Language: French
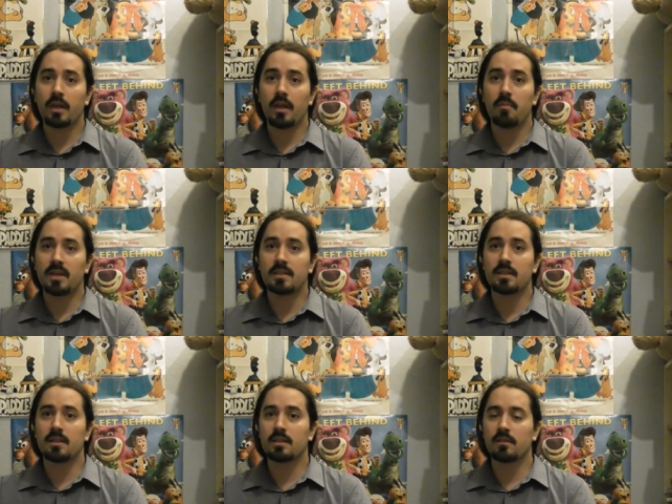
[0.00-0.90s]
qu'elle est
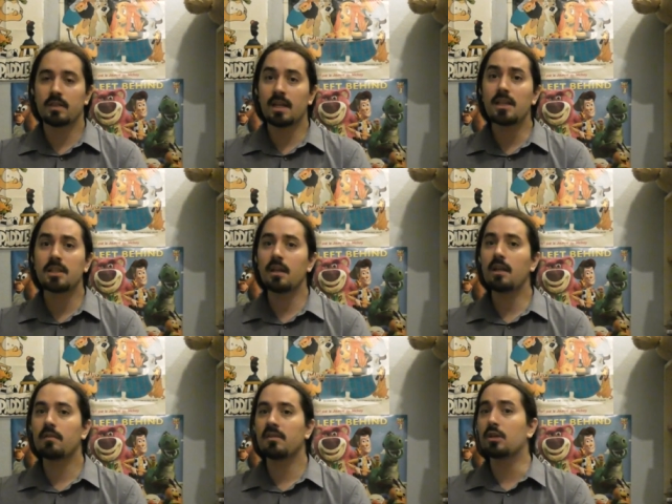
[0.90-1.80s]
passée dans un village et
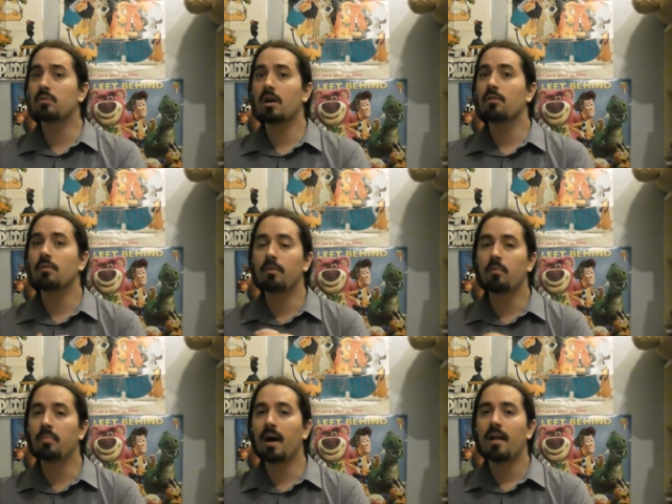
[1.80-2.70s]
les villageois ne
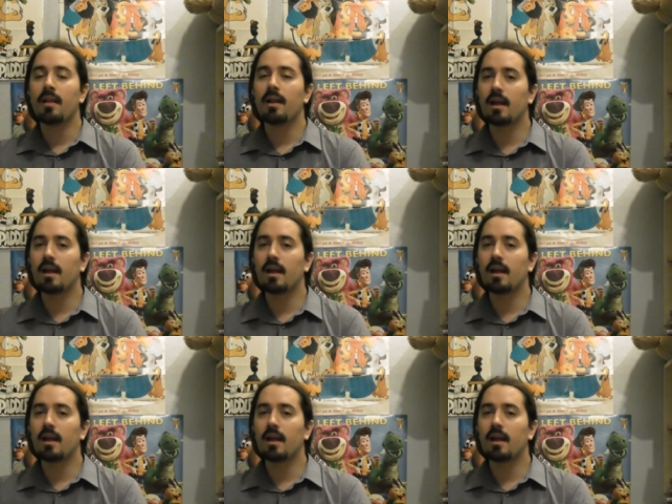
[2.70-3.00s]
veulent pas